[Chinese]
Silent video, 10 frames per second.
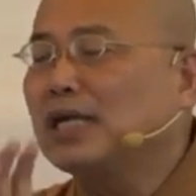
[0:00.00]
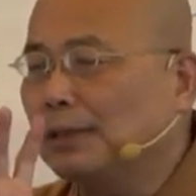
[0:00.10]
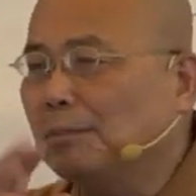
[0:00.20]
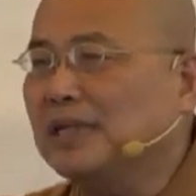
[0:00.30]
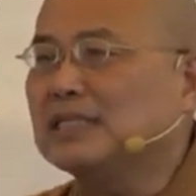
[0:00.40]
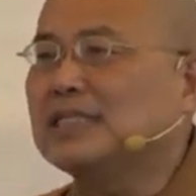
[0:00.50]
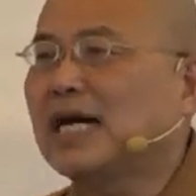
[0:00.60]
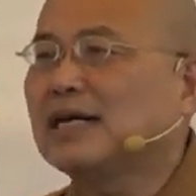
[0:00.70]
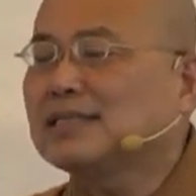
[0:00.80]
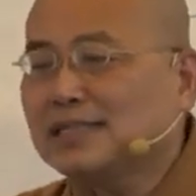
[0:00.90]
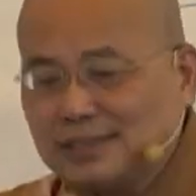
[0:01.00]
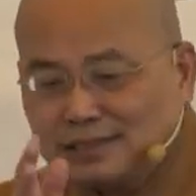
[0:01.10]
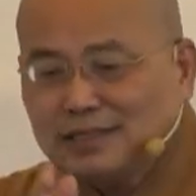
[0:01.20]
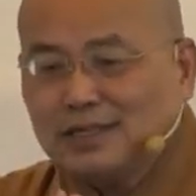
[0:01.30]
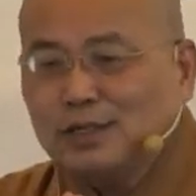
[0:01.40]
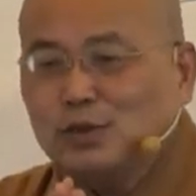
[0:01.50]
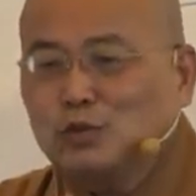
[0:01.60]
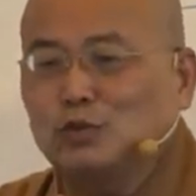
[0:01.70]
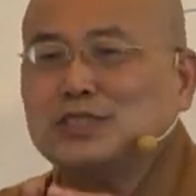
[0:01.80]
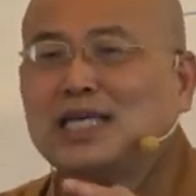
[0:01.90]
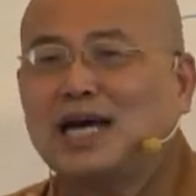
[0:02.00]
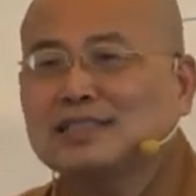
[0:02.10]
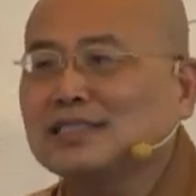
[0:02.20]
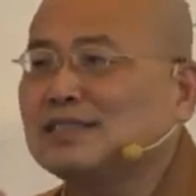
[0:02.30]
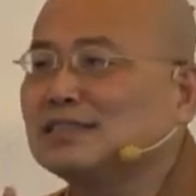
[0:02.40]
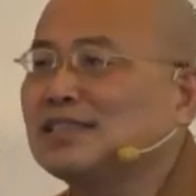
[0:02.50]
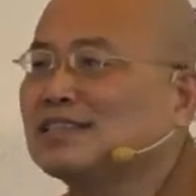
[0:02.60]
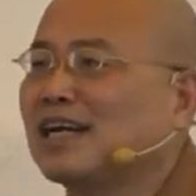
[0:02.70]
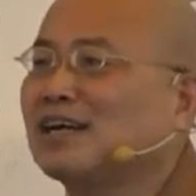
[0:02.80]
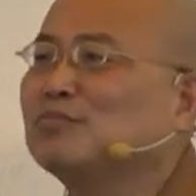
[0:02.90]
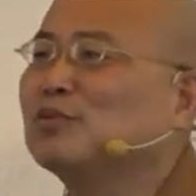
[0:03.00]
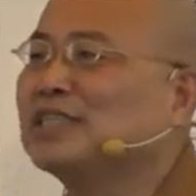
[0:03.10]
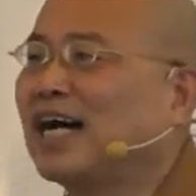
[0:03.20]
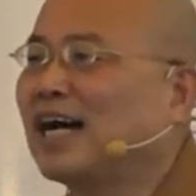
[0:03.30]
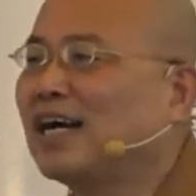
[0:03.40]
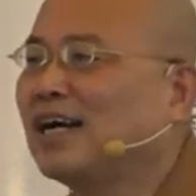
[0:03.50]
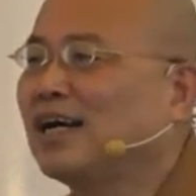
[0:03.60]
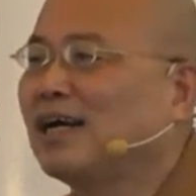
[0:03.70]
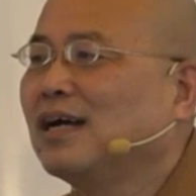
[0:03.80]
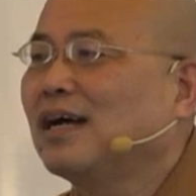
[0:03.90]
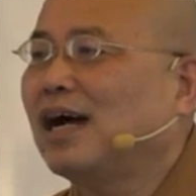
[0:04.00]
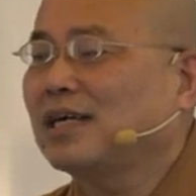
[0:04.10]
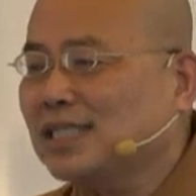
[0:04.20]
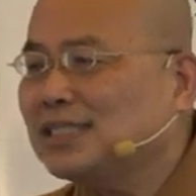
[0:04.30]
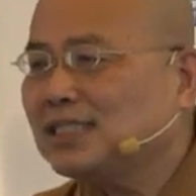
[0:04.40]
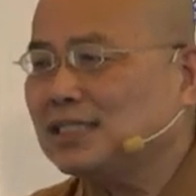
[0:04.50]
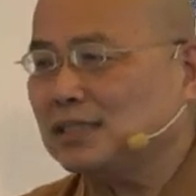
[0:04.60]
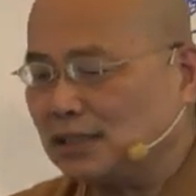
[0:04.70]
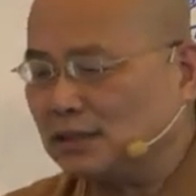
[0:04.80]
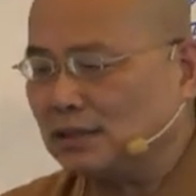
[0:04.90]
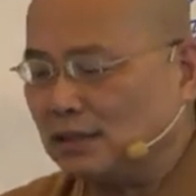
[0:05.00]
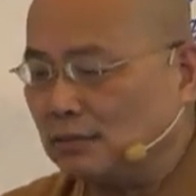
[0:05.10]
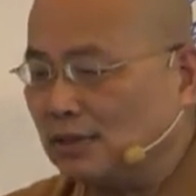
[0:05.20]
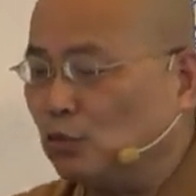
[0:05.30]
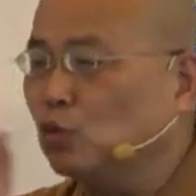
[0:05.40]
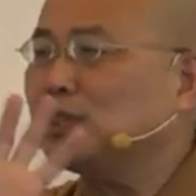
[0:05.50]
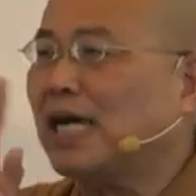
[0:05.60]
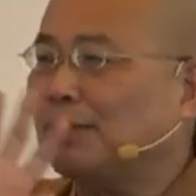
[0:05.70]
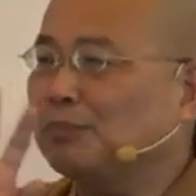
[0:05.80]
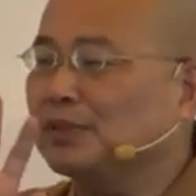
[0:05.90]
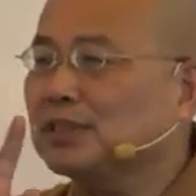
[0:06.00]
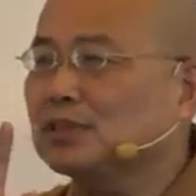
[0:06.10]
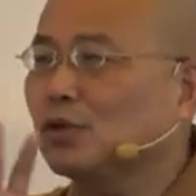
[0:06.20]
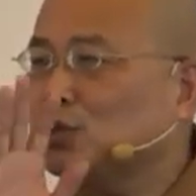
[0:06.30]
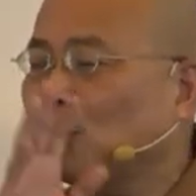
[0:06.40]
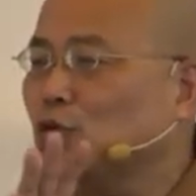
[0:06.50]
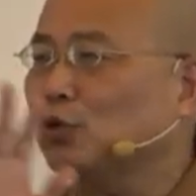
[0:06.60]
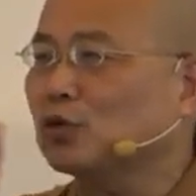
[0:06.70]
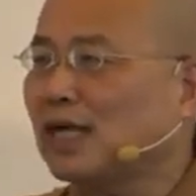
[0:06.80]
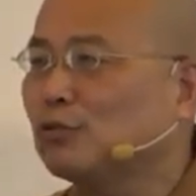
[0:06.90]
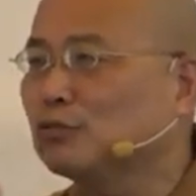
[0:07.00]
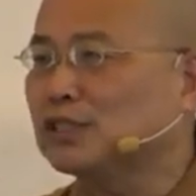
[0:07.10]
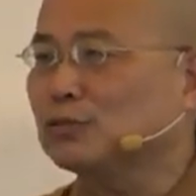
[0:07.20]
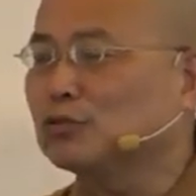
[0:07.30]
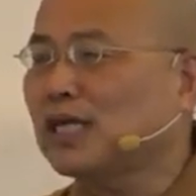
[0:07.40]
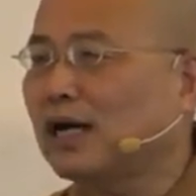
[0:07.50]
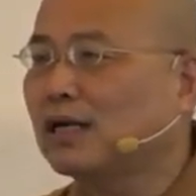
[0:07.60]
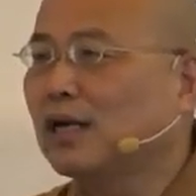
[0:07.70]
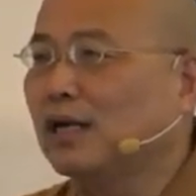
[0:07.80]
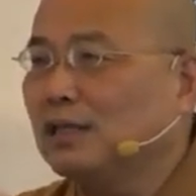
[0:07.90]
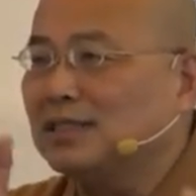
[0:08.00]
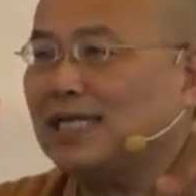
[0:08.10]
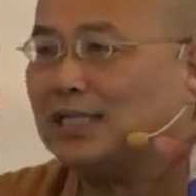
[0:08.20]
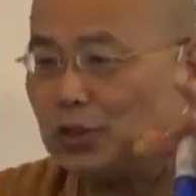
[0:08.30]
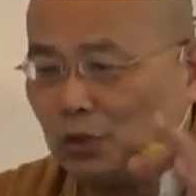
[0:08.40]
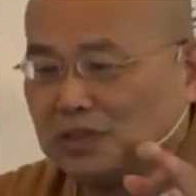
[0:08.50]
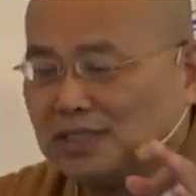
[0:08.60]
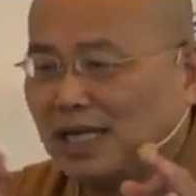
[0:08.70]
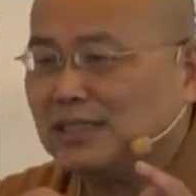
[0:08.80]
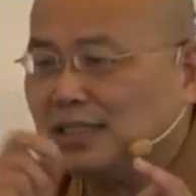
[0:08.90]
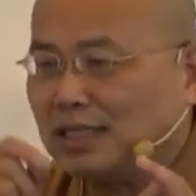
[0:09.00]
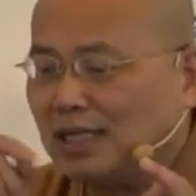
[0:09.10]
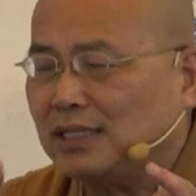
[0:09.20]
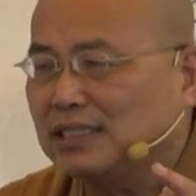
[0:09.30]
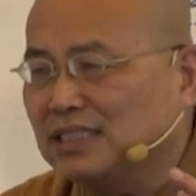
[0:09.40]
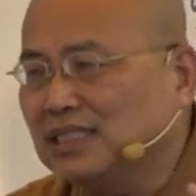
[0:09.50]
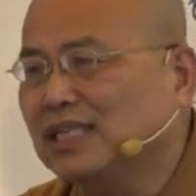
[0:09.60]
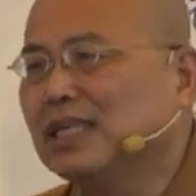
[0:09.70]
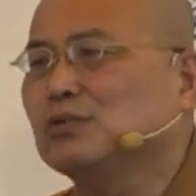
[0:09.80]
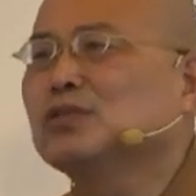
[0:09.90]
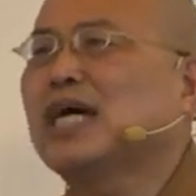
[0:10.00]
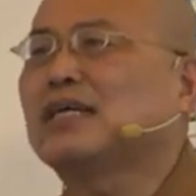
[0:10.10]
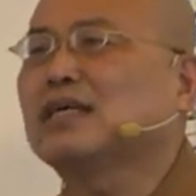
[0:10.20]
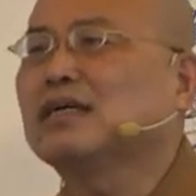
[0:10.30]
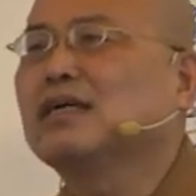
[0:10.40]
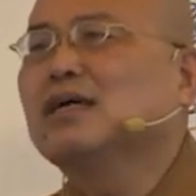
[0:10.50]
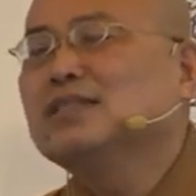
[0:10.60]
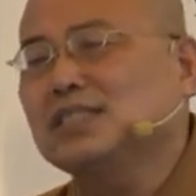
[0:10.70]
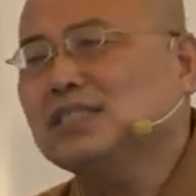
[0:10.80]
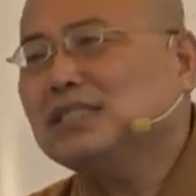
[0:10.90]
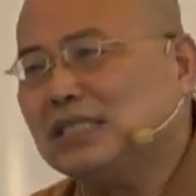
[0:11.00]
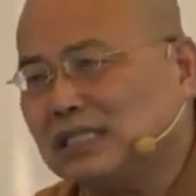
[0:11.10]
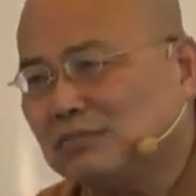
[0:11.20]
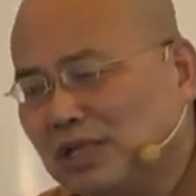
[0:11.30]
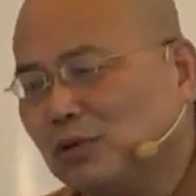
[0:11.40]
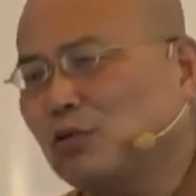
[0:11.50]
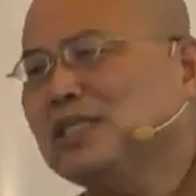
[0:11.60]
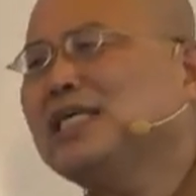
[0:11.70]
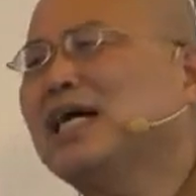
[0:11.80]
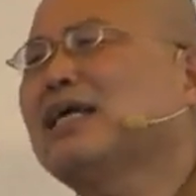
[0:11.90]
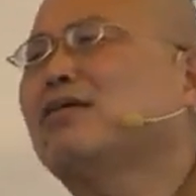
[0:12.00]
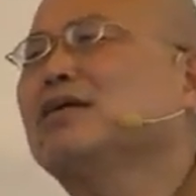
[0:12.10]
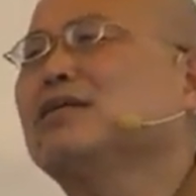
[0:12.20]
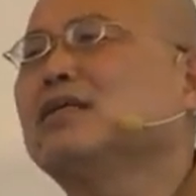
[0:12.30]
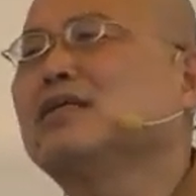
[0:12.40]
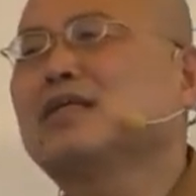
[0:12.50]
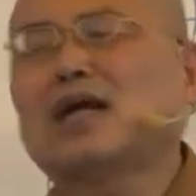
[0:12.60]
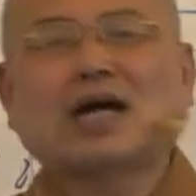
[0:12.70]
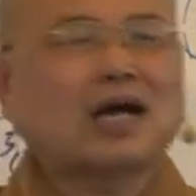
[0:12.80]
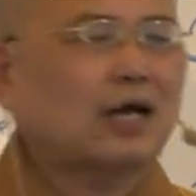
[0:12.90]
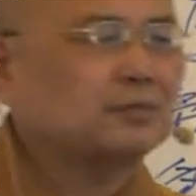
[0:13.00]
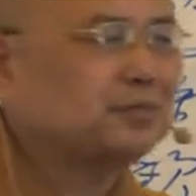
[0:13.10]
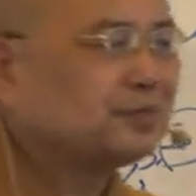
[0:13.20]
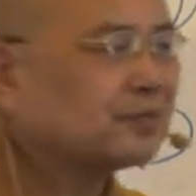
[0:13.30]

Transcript: 根本一样，但是无常的时间当然不一样啊！啊，它其实是无常，不是说从有到无是无常，在有的当下，它也是念念无常的，只是你没有观察到而已啊。